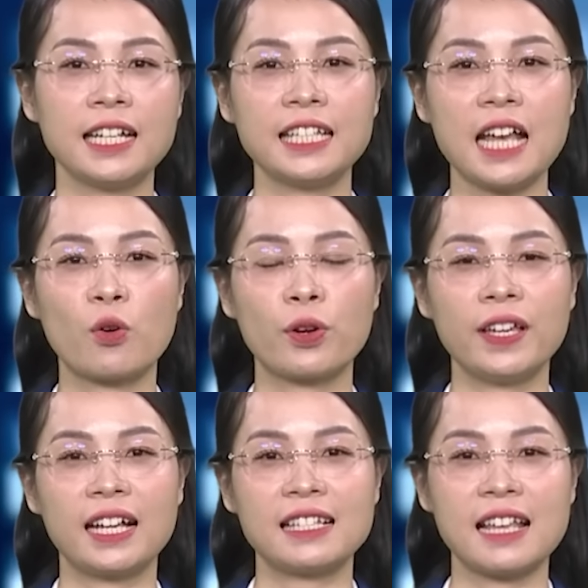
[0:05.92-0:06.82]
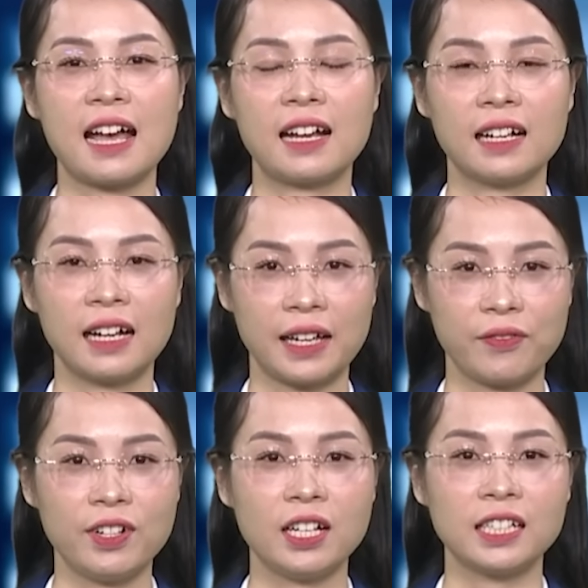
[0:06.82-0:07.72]
chào quý vị khán giả, Khánh
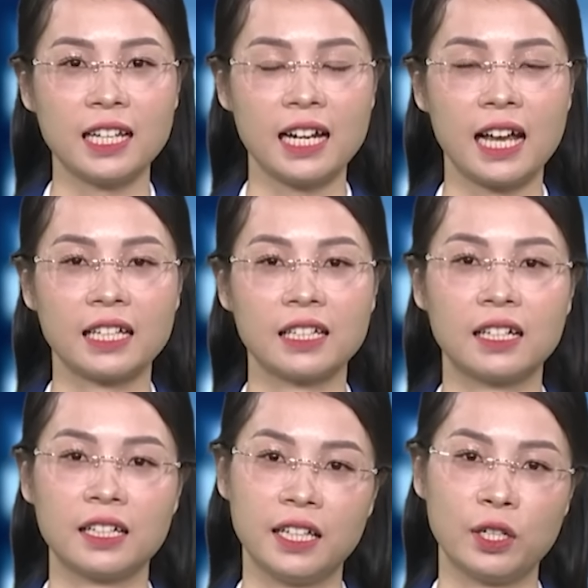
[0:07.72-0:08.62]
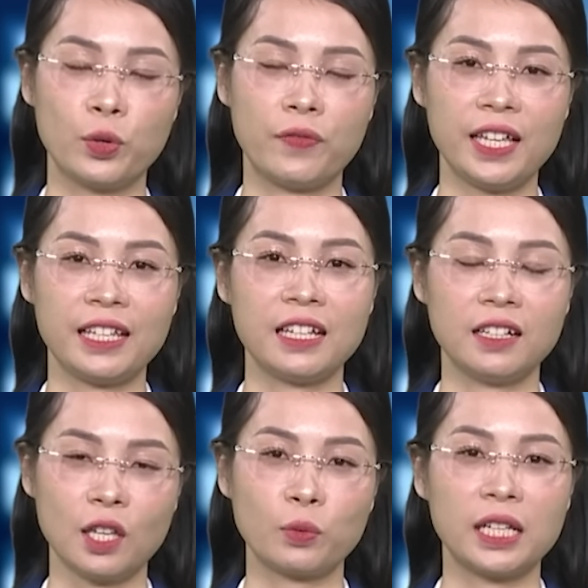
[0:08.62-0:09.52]
Phương rất hân hạnh được gửi đến quý vị
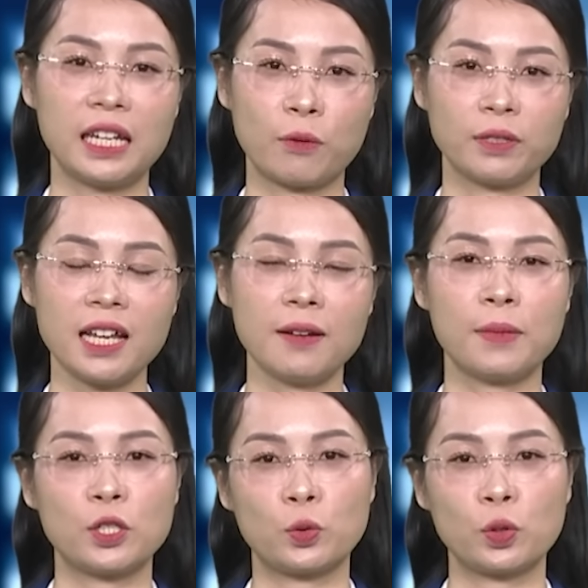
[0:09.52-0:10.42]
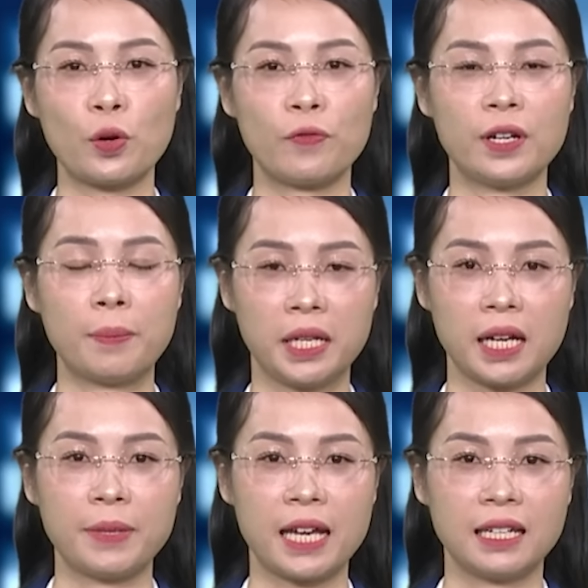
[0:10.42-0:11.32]
những thông tin nóng nhất mà chúng tôi vừa mới
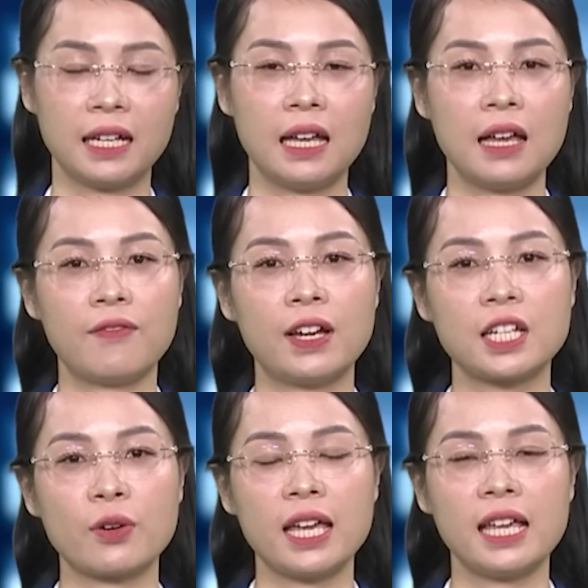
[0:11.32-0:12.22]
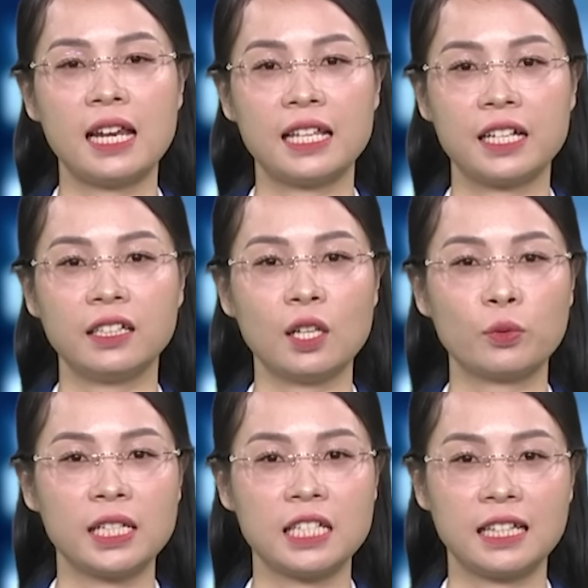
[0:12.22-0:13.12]
cập nhật. Và sau đây là những thông
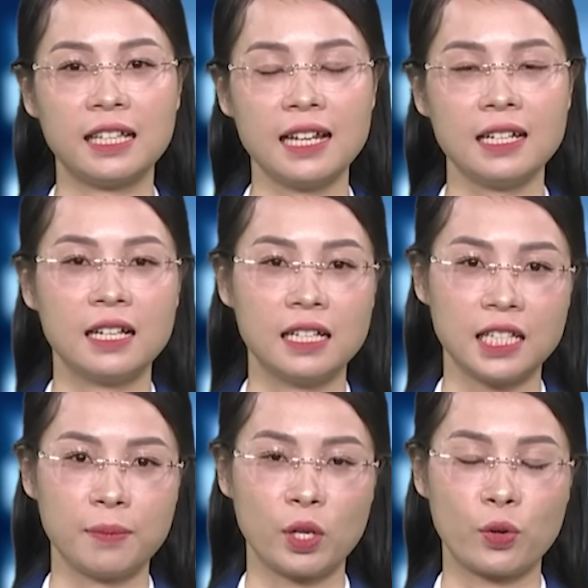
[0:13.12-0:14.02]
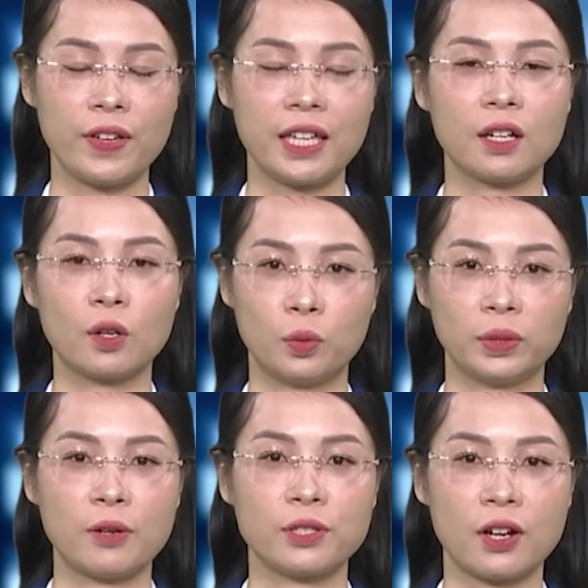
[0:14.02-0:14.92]
tin chi tiết, xin mời quý vị cùng
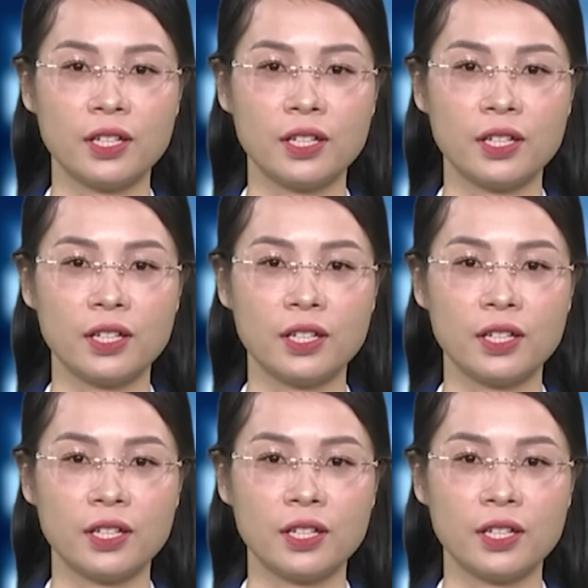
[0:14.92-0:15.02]
theo dõi.